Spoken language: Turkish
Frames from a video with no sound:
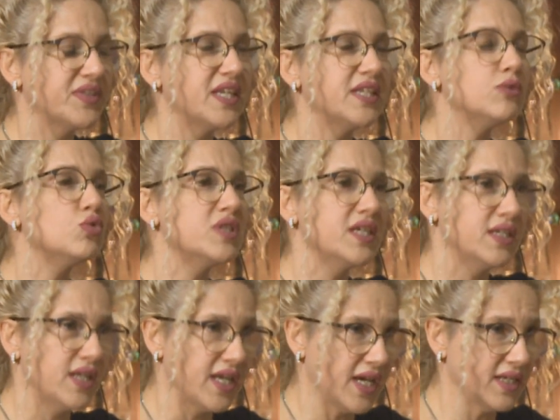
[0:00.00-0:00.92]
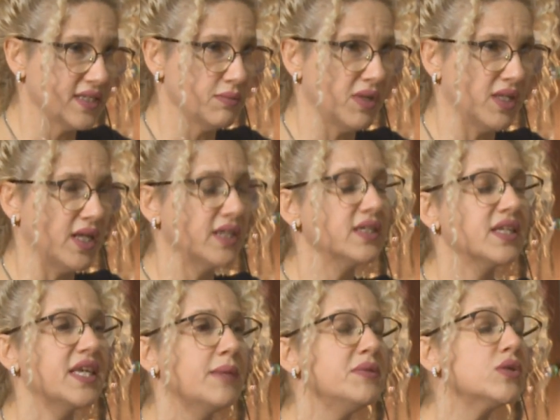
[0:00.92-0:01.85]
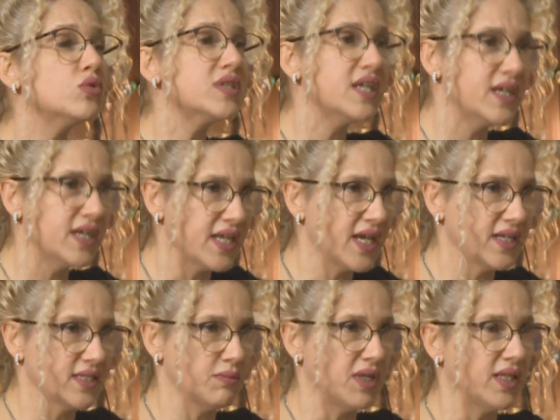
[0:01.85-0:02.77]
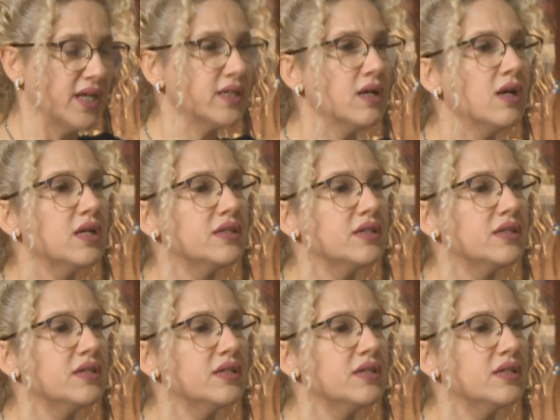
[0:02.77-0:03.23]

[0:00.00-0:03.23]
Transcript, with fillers: deri üzerine yazmalar, kemik üzerine yazmalar,